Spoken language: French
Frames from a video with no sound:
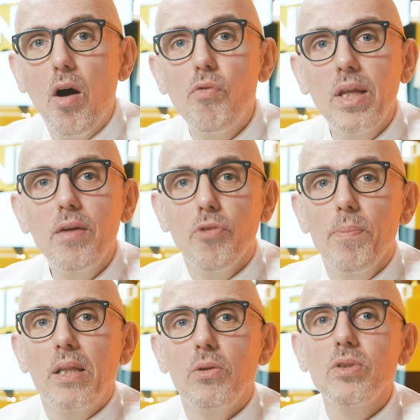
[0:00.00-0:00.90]
Envoyez vos
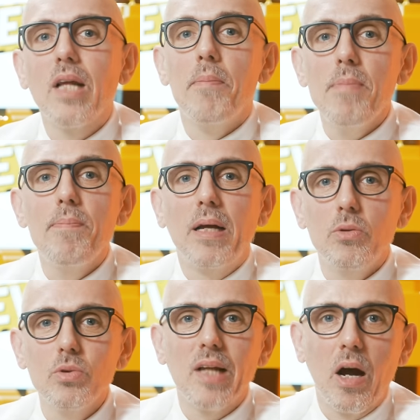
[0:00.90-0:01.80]
bad news à
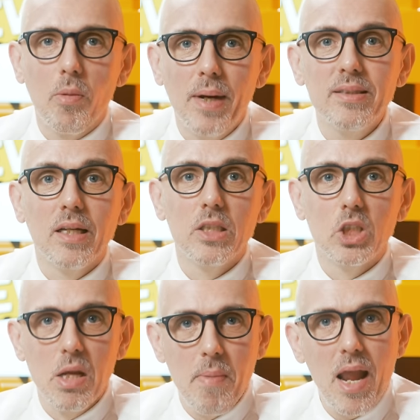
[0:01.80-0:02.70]

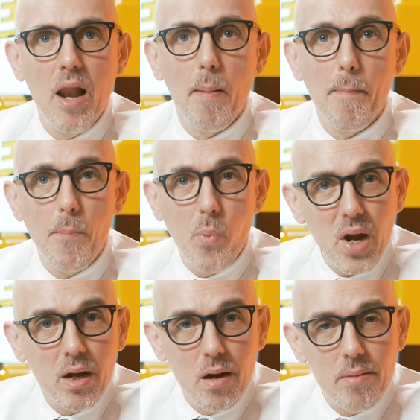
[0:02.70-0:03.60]

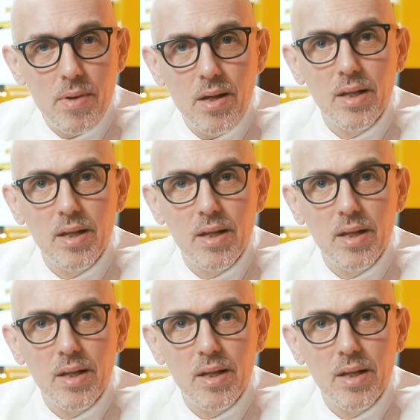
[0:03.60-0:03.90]
mabadnews.gmail.com